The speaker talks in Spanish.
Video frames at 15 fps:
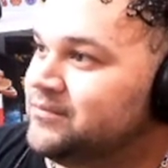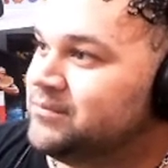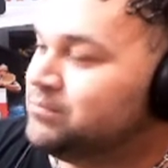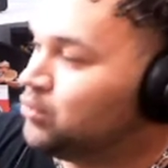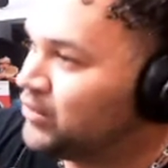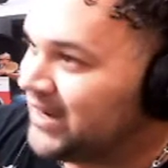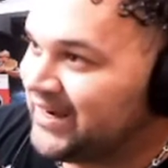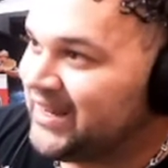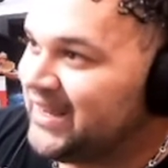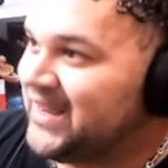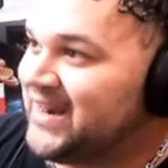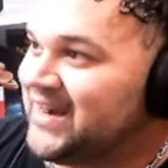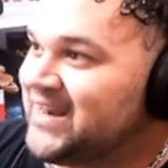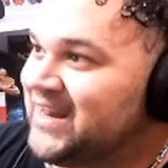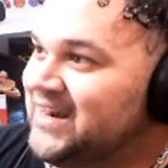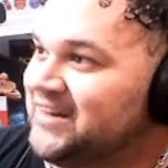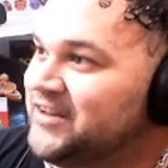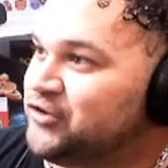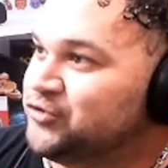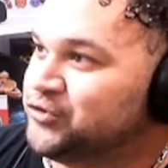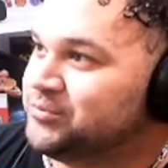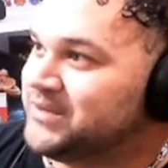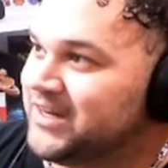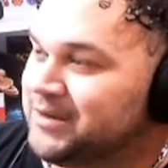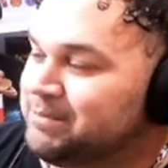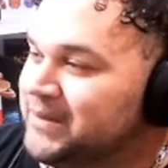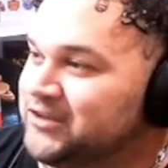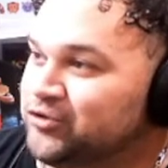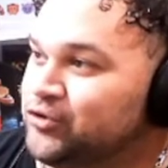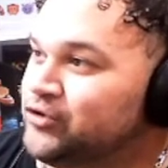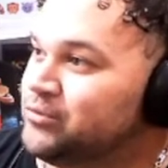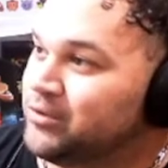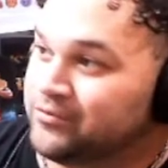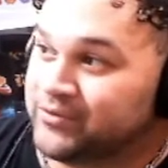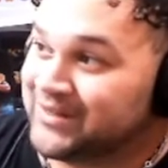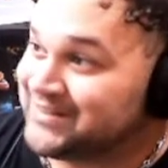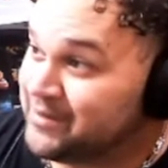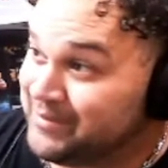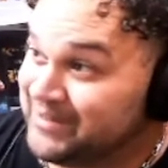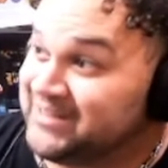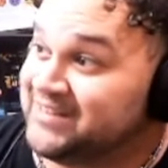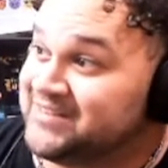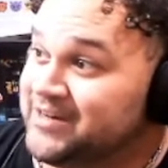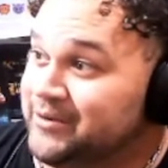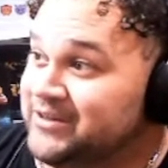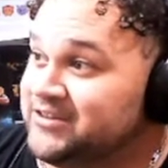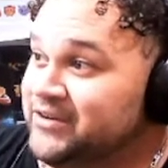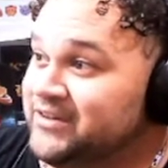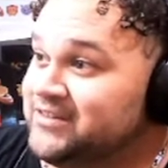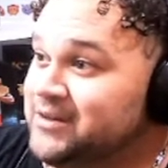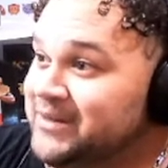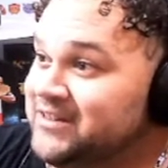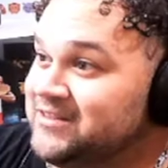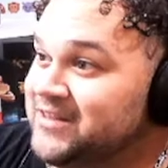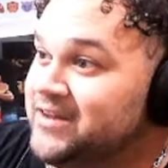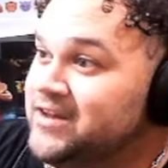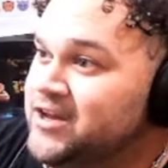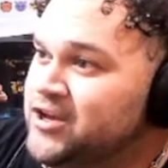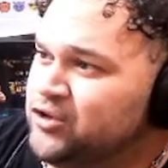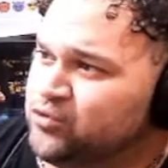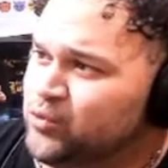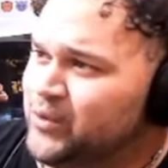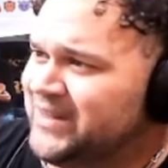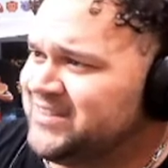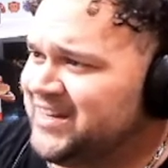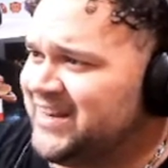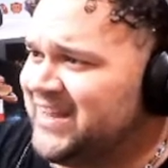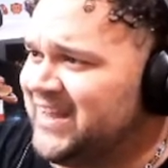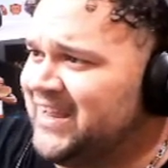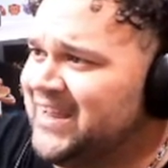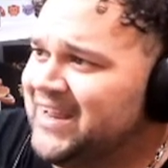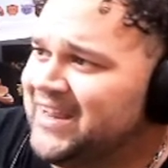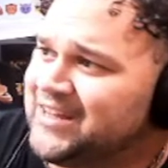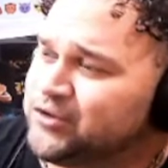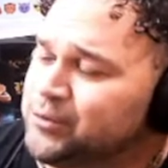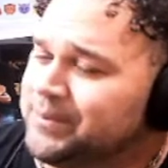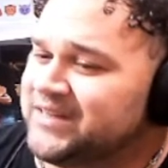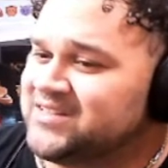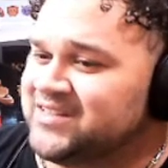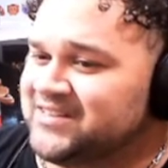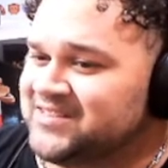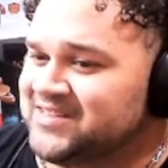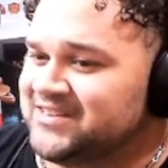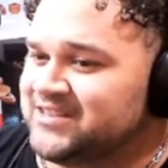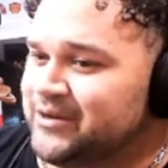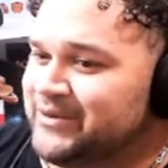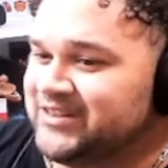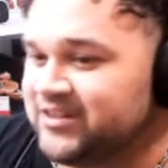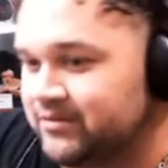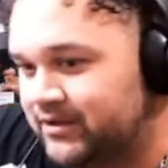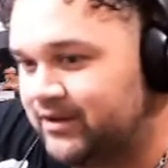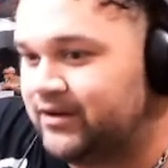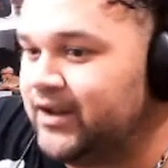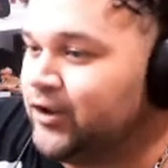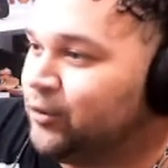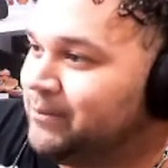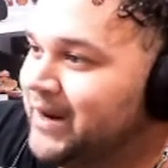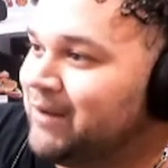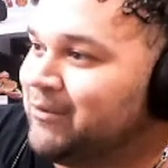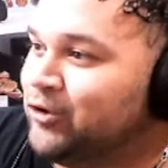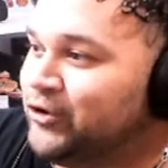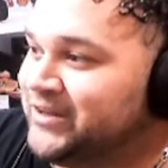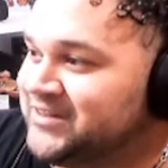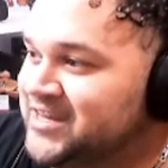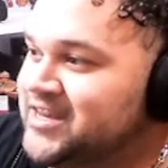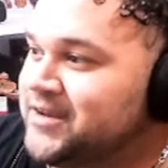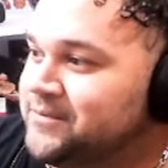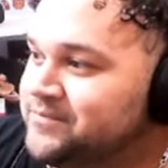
Búsquenla en el canal de YouTube del Espíritu de Hoy, porque fue una tremenda entrevista, honestamente. Tú, gente, ¿qué, tú piensas de esa entrevista? El, el, hombre habló de ti.